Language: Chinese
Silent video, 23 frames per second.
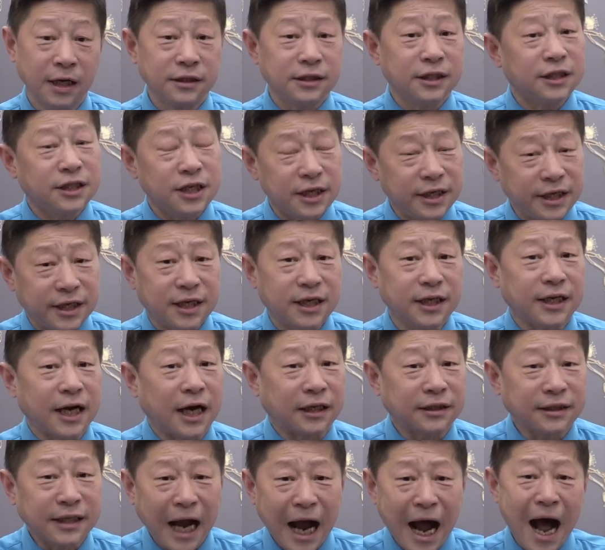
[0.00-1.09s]
这是李克
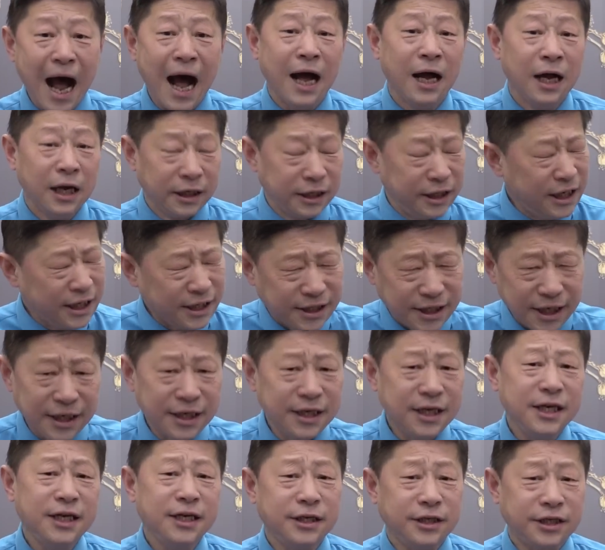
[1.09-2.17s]
强他。一心
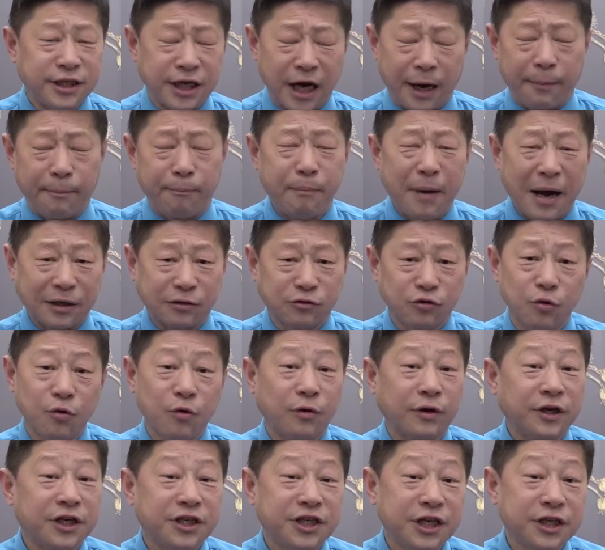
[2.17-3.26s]
一意想把中
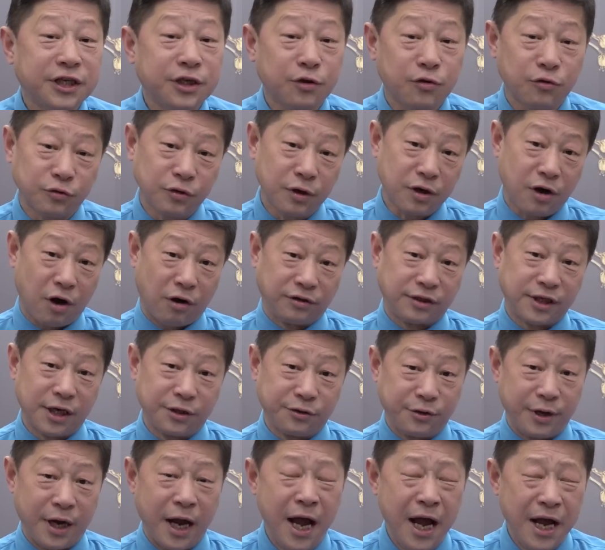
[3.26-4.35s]
国的经济工作搞
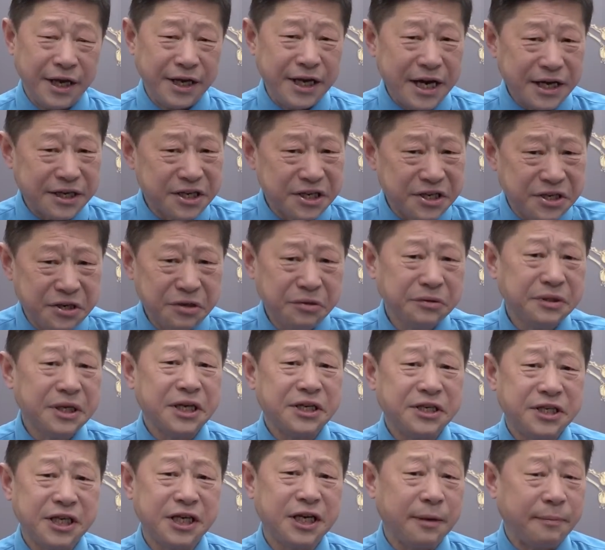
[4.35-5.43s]
上去，也是纠
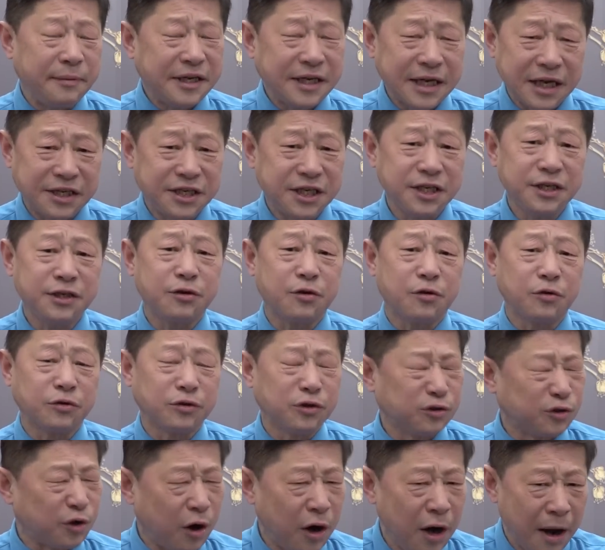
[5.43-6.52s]
正习近平在经济工
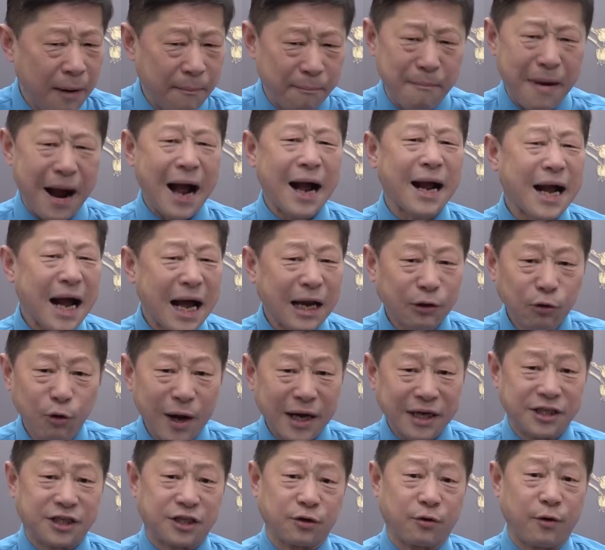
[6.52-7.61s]
作中蛮干
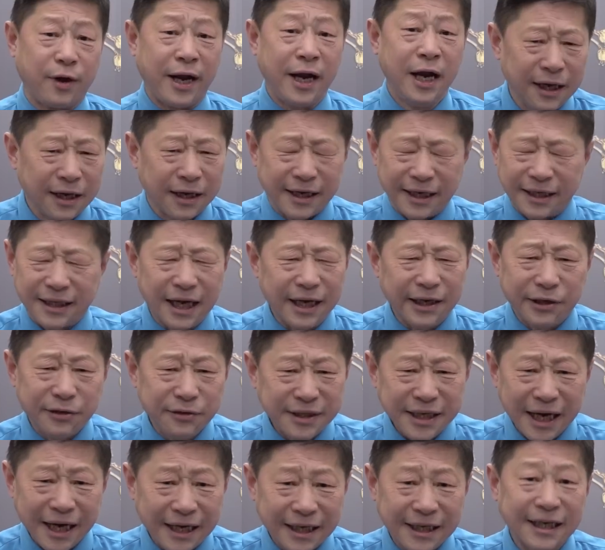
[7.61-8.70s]
乱指挥给他留
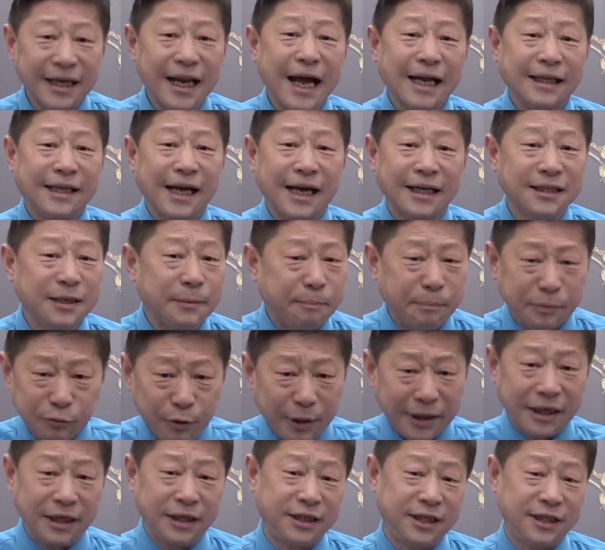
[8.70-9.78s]
下来的烂摊子，不
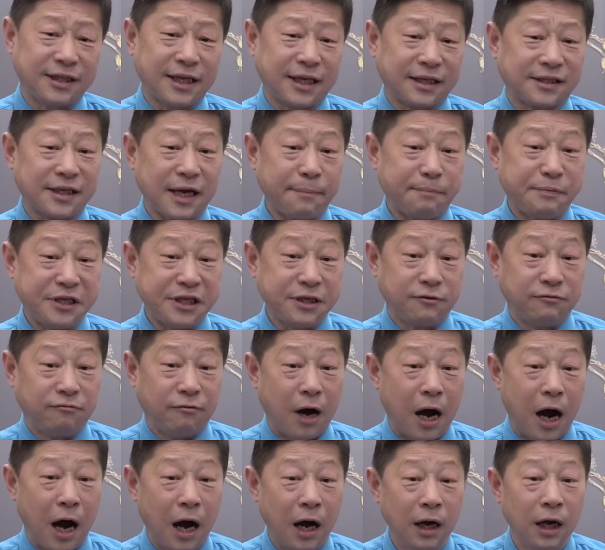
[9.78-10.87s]
断的替他擦屁股
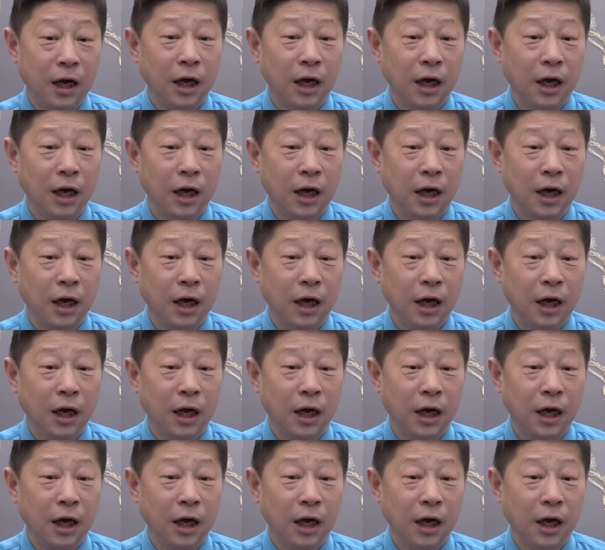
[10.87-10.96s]
啊。